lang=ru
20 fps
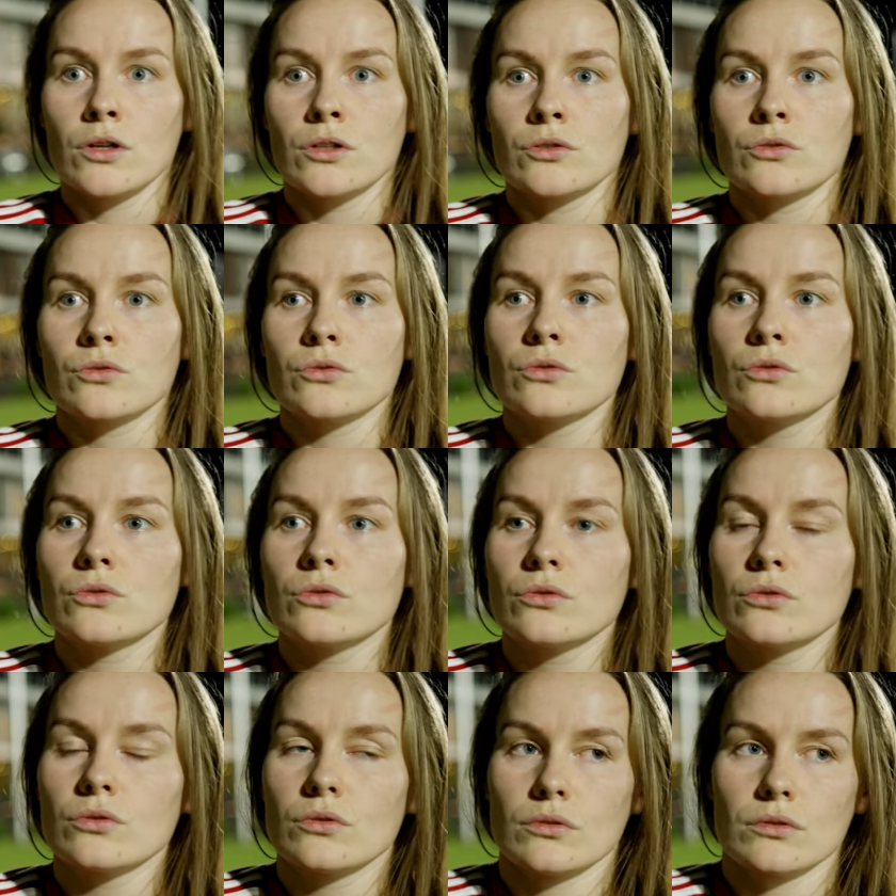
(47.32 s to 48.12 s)

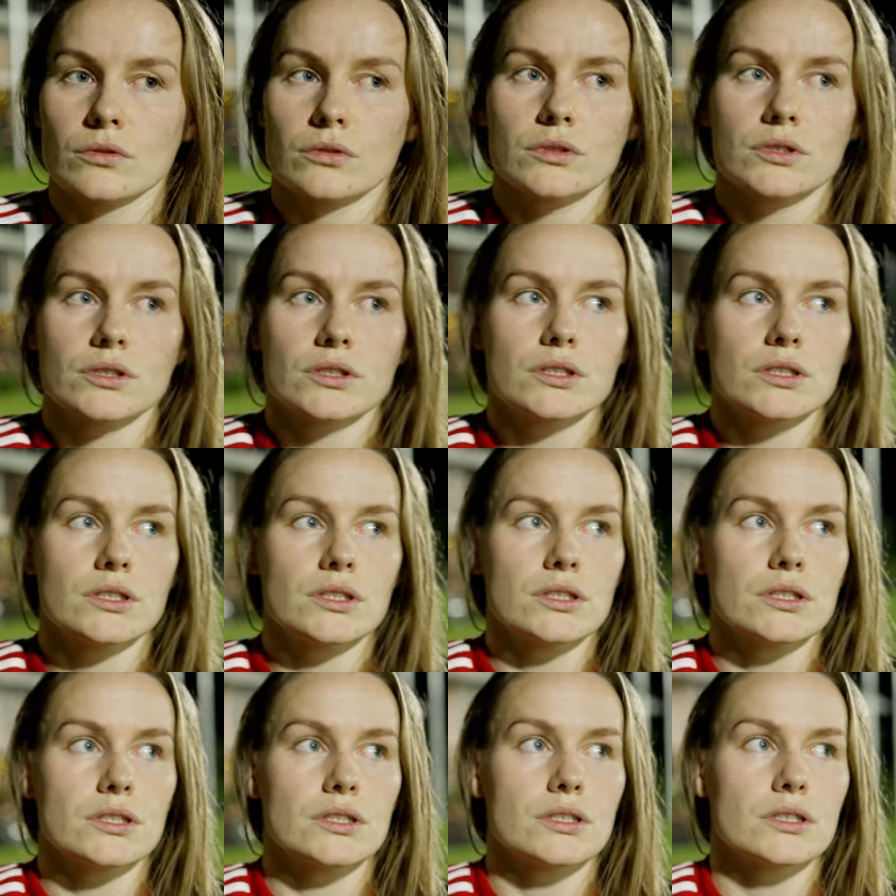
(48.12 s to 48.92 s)
Ну,
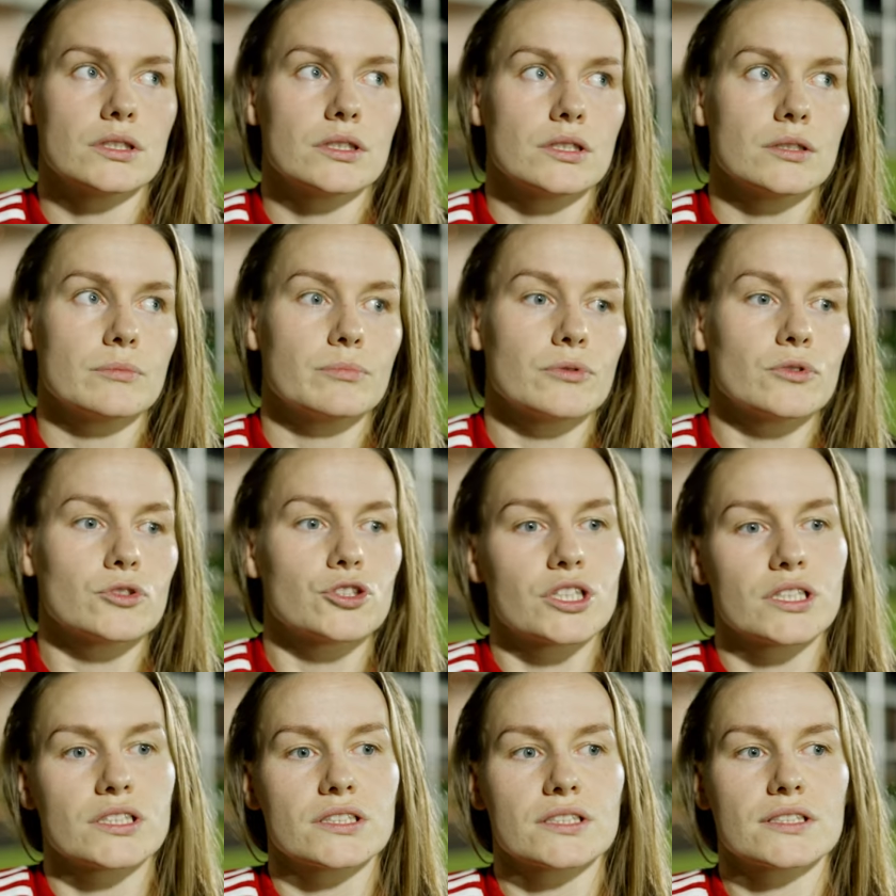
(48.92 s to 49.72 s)
и,
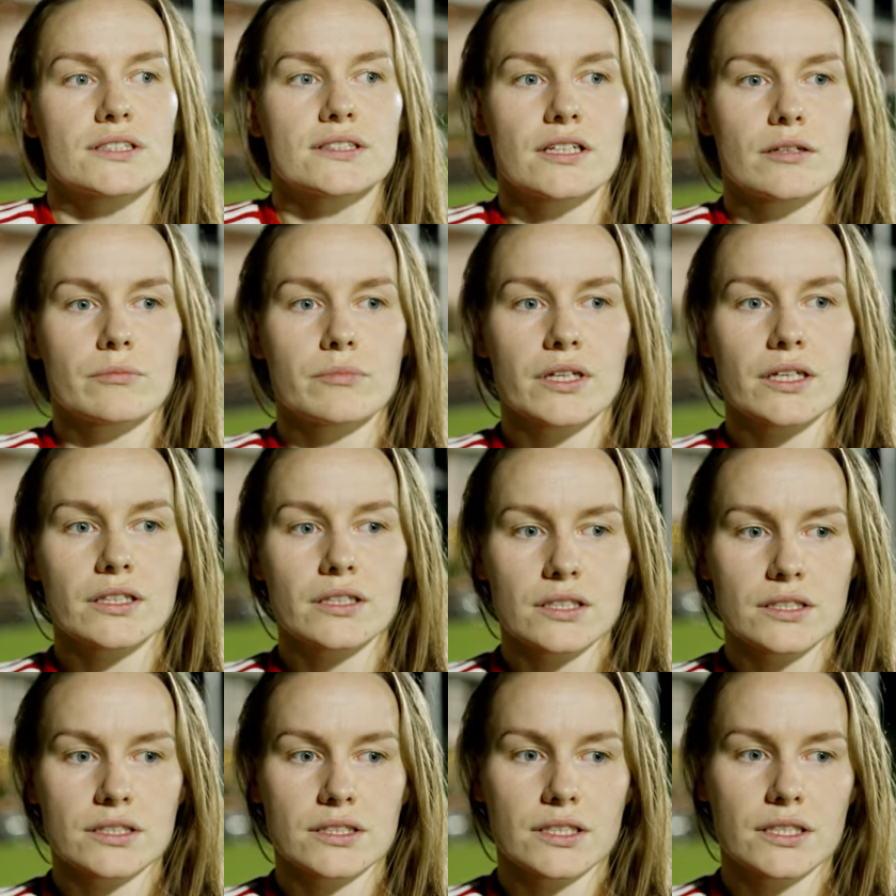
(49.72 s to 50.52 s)
получается, и
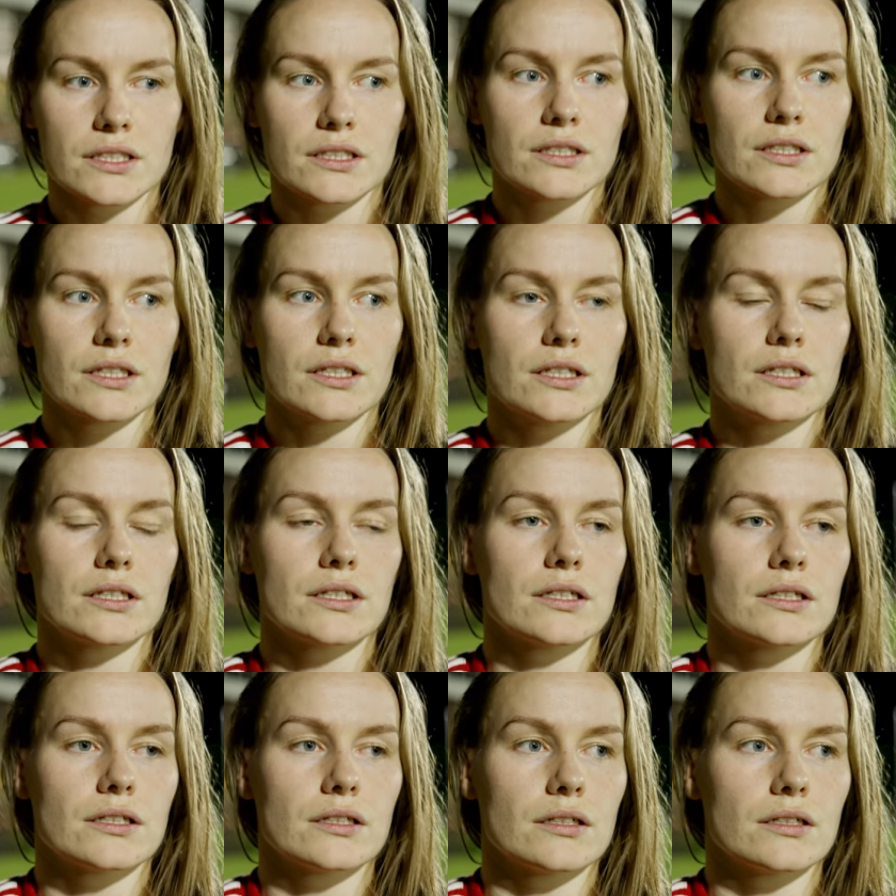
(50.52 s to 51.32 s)
замены
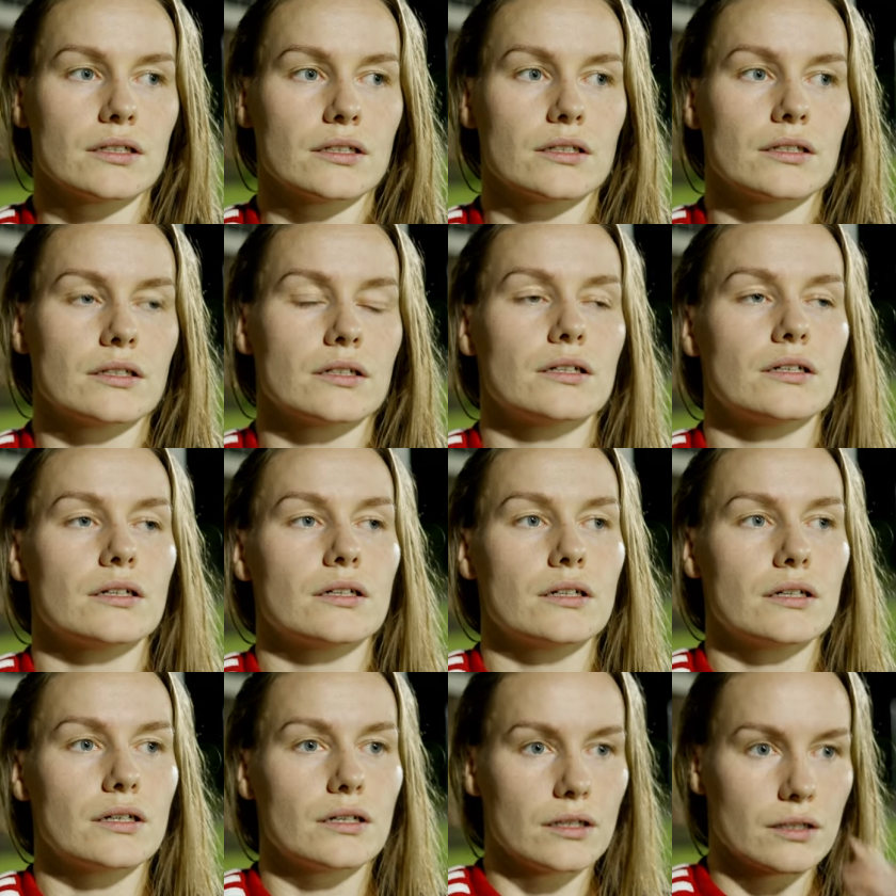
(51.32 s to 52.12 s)
сделали.
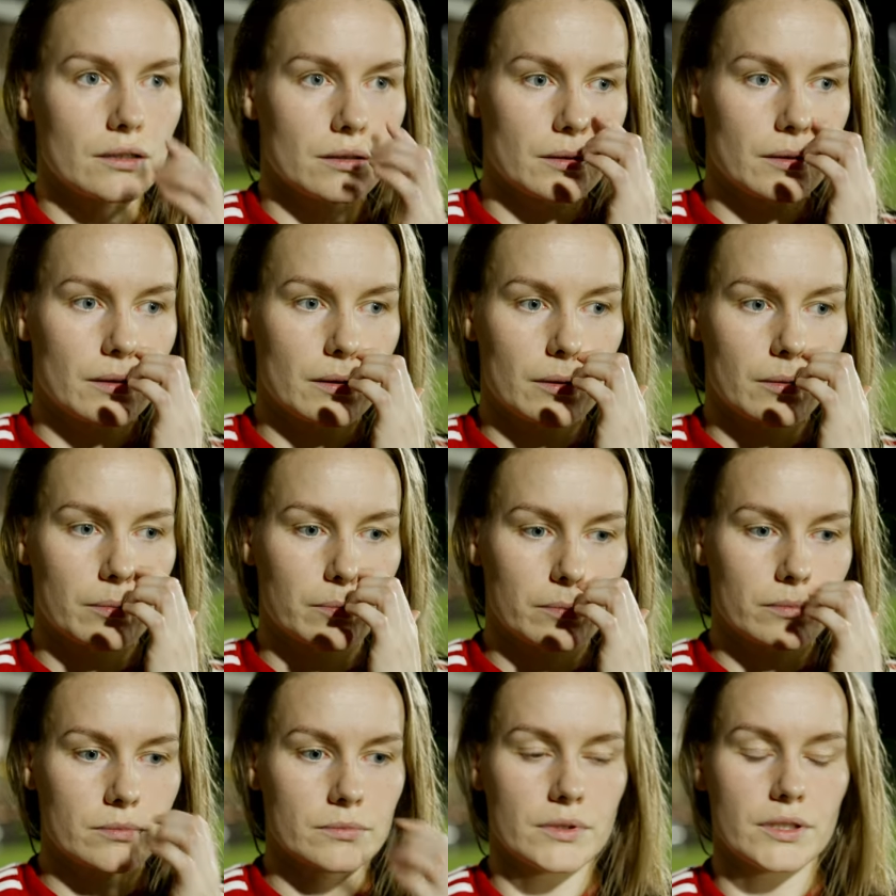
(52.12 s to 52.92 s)
Э
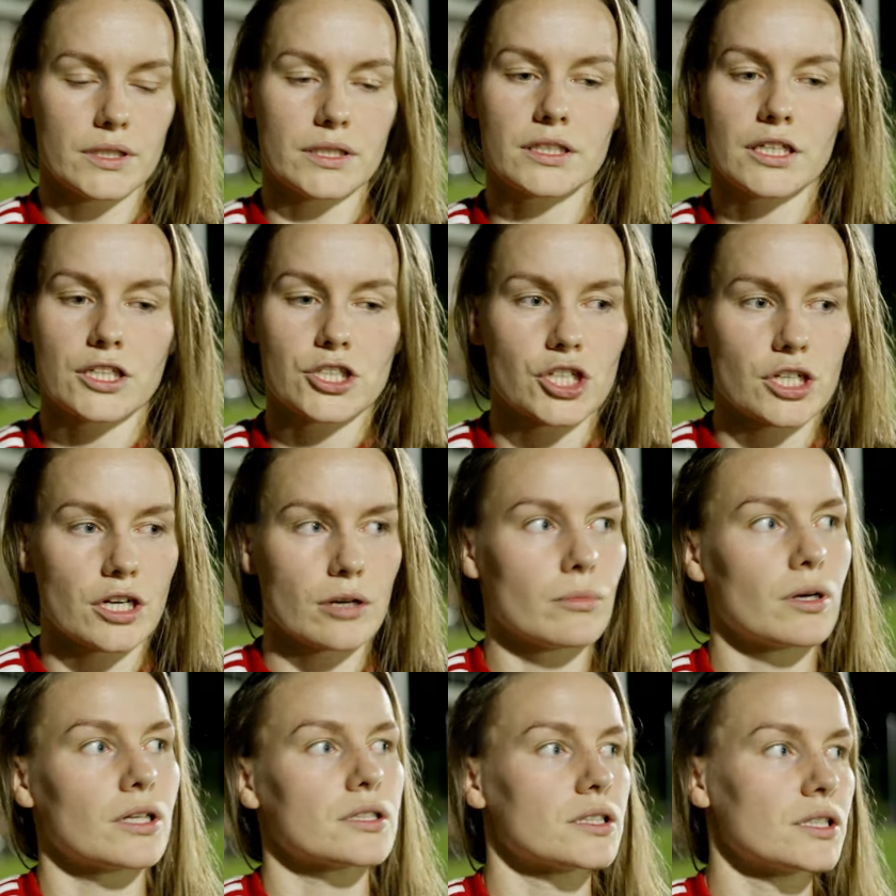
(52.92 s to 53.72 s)
и наша
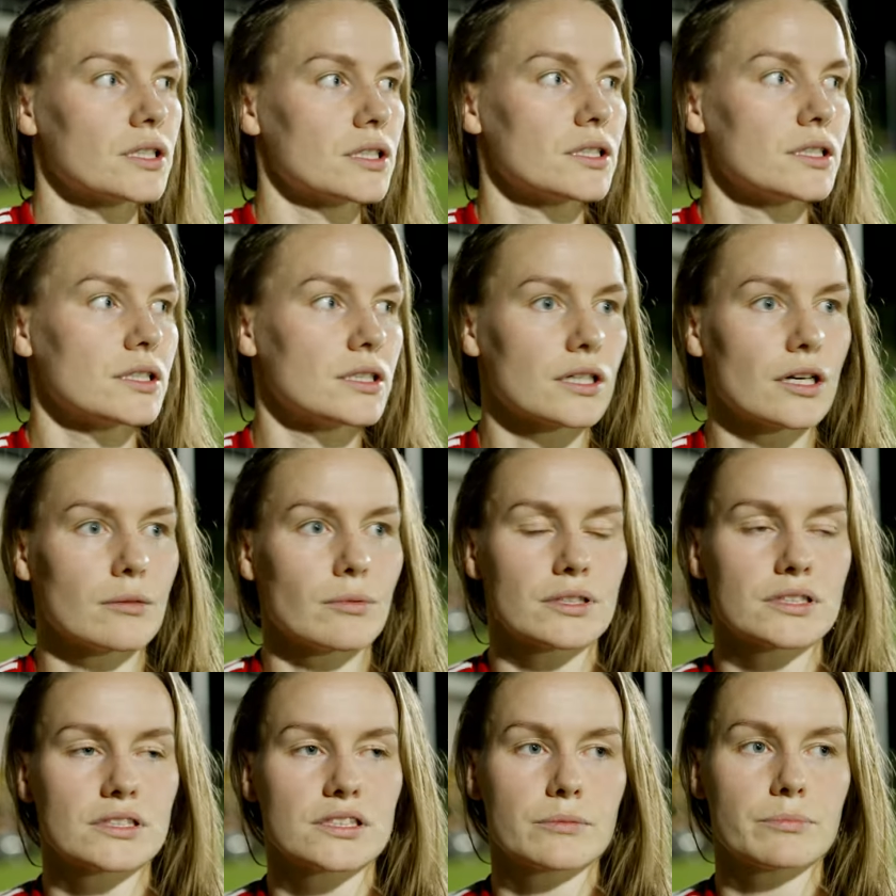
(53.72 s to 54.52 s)
команда, и
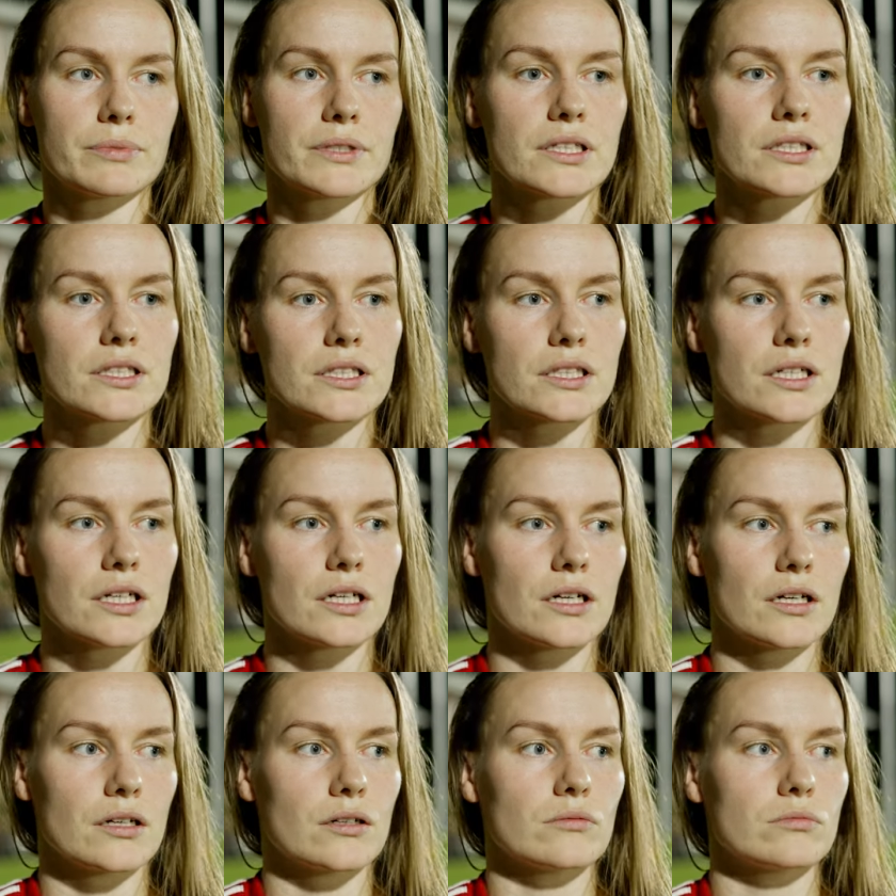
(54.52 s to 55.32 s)
команда
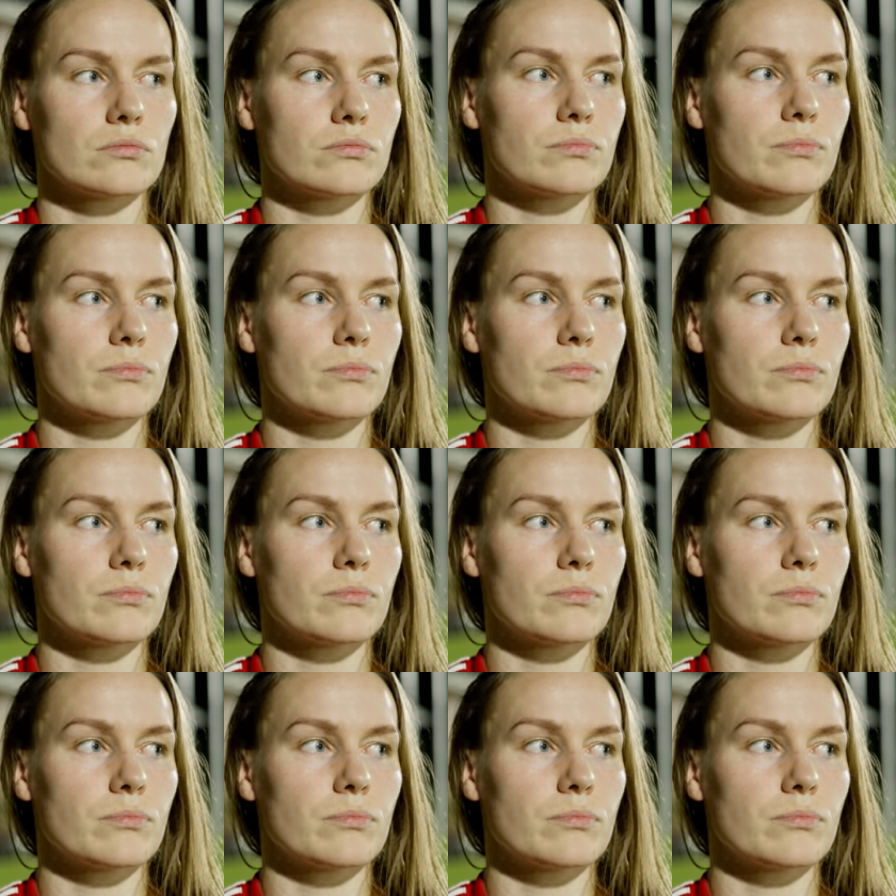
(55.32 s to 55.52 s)
соперника.